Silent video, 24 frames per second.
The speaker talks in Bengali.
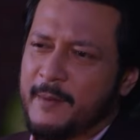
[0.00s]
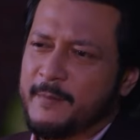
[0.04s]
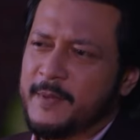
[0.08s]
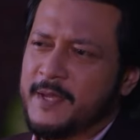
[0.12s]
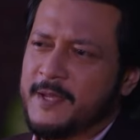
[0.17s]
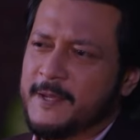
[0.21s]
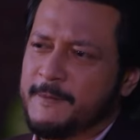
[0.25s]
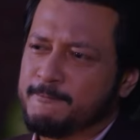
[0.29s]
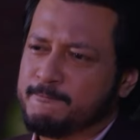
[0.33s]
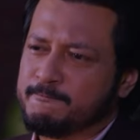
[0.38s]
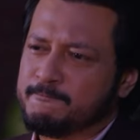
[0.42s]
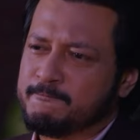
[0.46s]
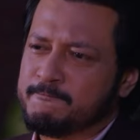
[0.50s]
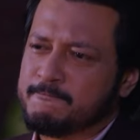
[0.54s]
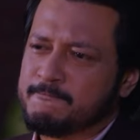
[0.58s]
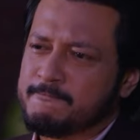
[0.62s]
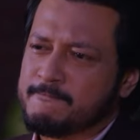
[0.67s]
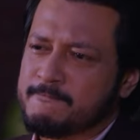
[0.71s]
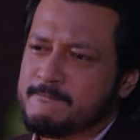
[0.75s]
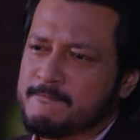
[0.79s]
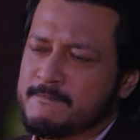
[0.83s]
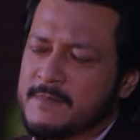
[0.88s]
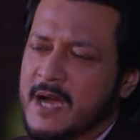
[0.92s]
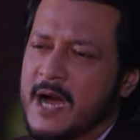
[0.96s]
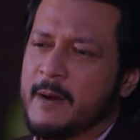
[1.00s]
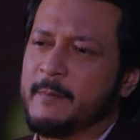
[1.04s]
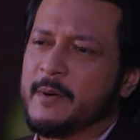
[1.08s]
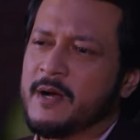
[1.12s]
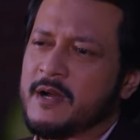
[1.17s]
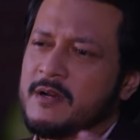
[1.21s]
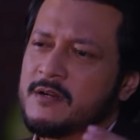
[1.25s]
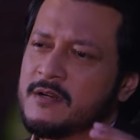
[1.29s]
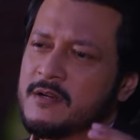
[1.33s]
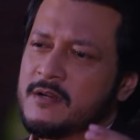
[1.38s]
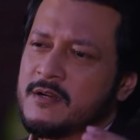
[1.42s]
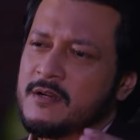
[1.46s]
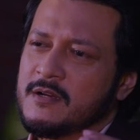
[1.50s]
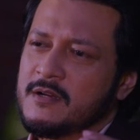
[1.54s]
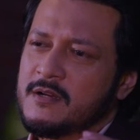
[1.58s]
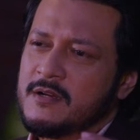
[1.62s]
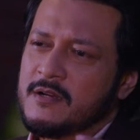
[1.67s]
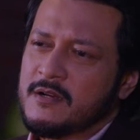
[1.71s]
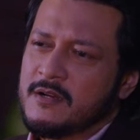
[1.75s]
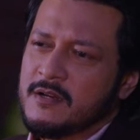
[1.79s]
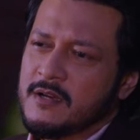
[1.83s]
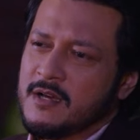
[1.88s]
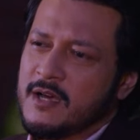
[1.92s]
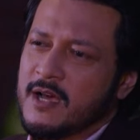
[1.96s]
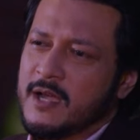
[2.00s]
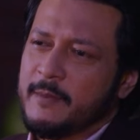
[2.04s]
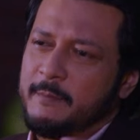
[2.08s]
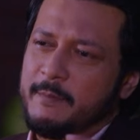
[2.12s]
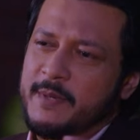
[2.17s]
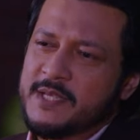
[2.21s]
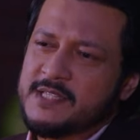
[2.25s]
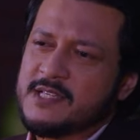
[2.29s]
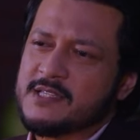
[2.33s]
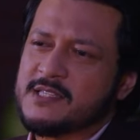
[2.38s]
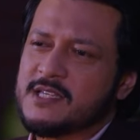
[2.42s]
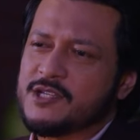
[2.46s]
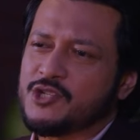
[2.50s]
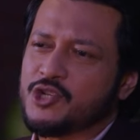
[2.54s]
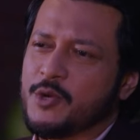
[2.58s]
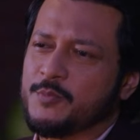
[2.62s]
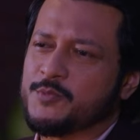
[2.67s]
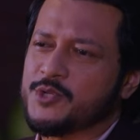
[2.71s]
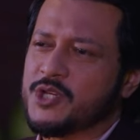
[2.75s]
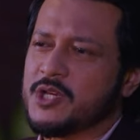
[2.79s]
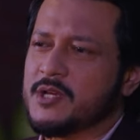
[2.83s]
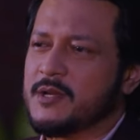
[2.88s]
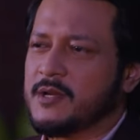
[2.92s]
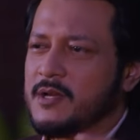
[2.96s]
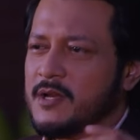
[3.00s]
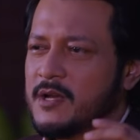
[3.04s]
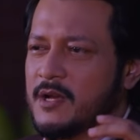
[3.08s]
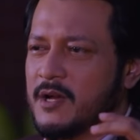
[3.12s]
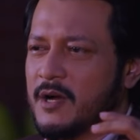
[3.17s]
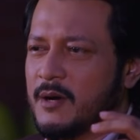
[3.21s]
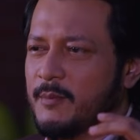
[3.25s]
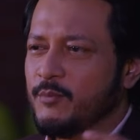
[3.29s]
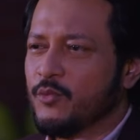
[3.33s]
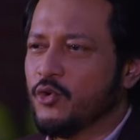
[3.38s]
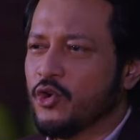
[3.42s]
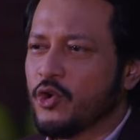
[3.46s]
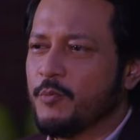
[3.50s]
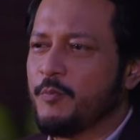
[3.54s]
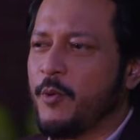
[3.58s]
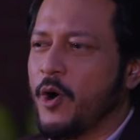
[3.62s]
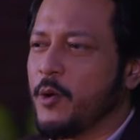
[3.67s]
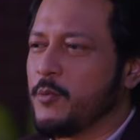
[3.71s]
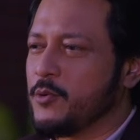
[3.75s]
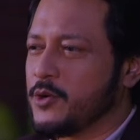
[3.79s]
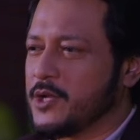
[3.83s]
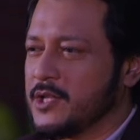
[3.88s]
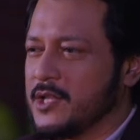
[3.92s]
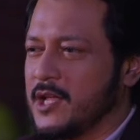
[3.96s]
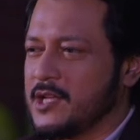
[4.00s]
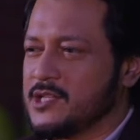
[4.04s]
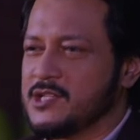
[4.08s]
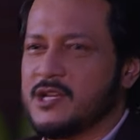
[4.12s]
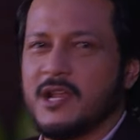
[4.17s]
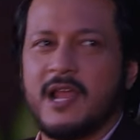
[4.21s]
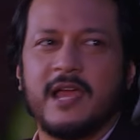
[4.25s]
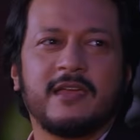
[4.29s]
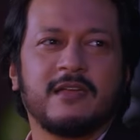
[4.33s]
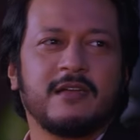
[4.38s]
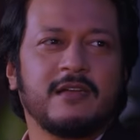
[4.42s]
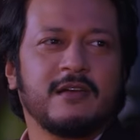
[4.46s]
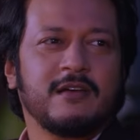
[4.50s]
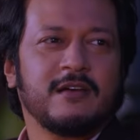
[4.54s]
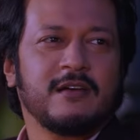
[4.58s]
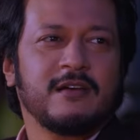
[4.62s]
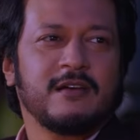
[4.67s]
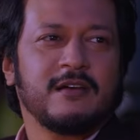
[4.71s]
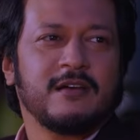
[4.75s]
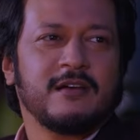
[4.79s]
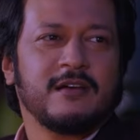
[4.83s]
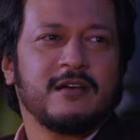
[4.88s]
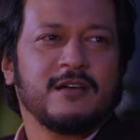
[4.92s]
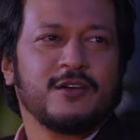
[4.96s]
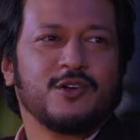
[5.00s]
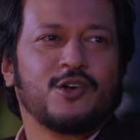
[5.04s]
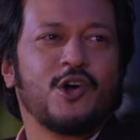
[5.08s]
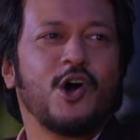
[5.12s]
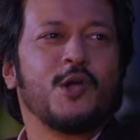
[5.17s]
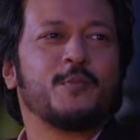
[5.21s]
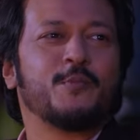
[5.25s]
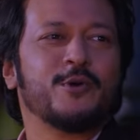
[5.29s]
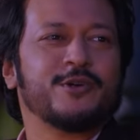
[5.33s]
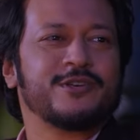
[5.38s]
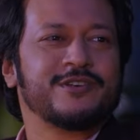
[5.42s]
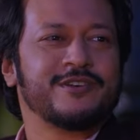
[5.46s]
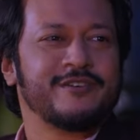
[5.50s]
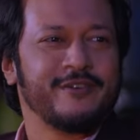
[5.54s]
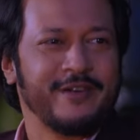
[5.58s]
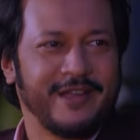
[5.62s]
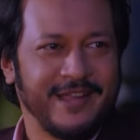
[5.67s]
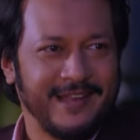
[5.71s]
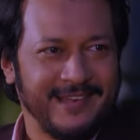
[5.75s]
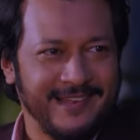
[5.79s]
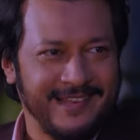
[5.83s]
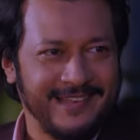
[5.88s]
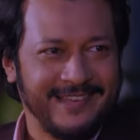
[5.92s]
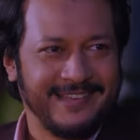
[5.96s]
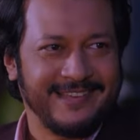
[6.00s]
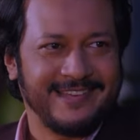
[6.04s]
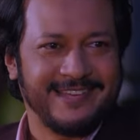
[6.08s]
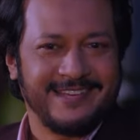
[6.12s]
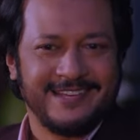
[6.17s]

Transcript: আমি আমার বিজনেসের সবচেয়ে মূল পর্বটাতে আছি লাইক কর্পোরেট ক্রিকেট লিগ